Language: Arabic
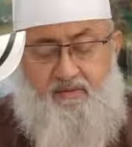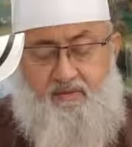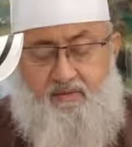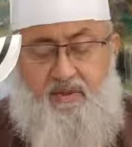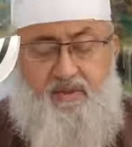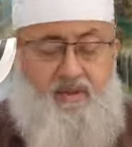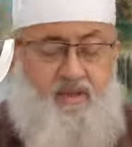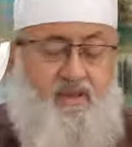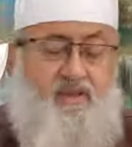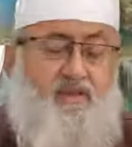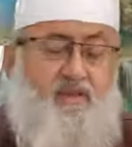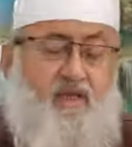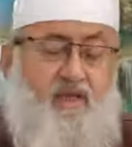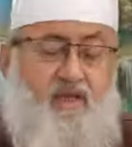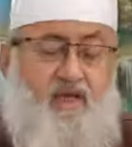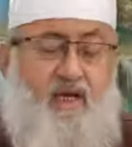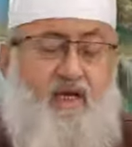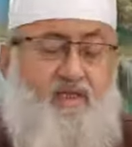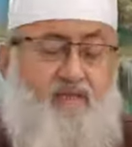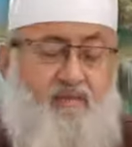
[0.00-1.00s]
من عند
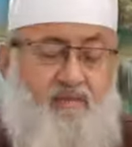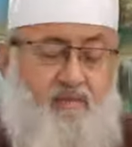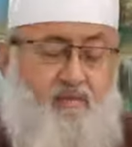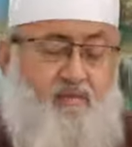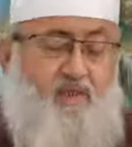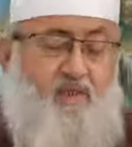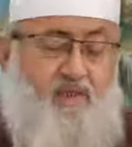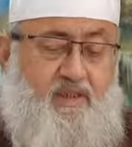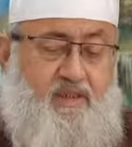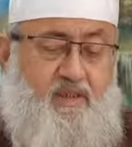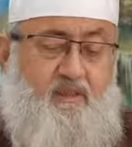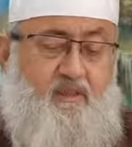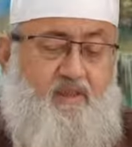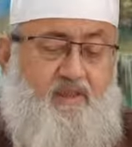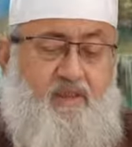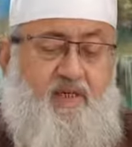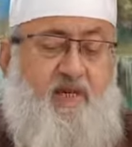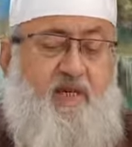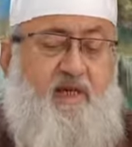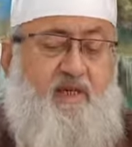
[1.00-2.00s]
الله تبارك
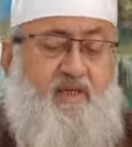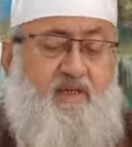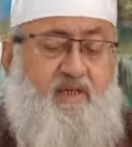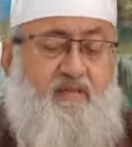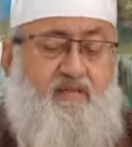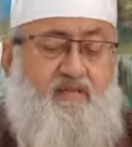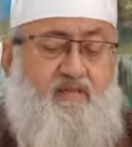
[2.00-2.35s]
وتعالى